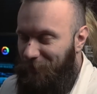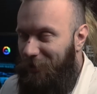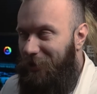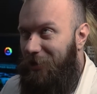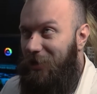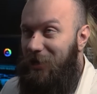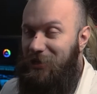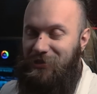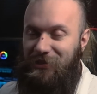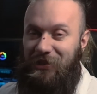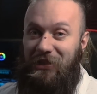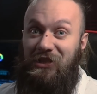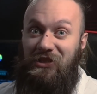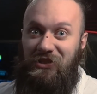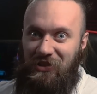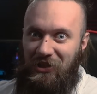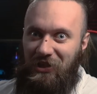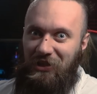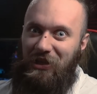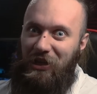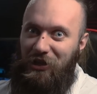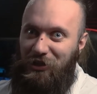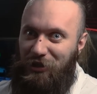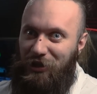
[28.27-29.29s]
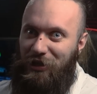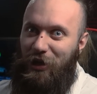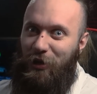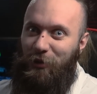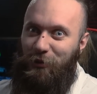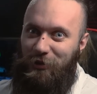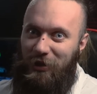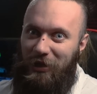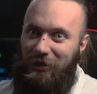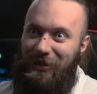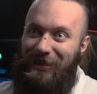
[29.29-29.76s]
красный, синий
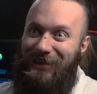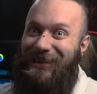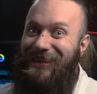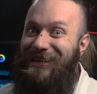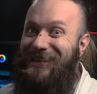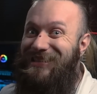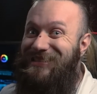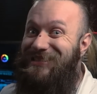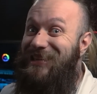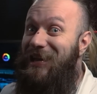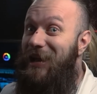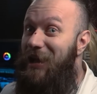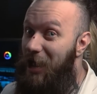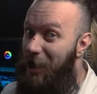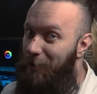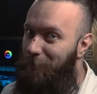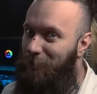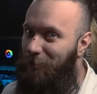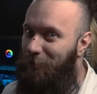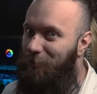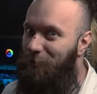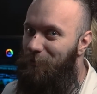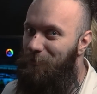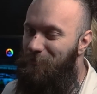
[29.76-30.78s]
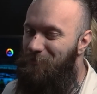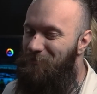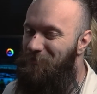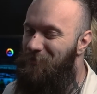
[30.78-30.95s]
теряют деньги из-за Apple.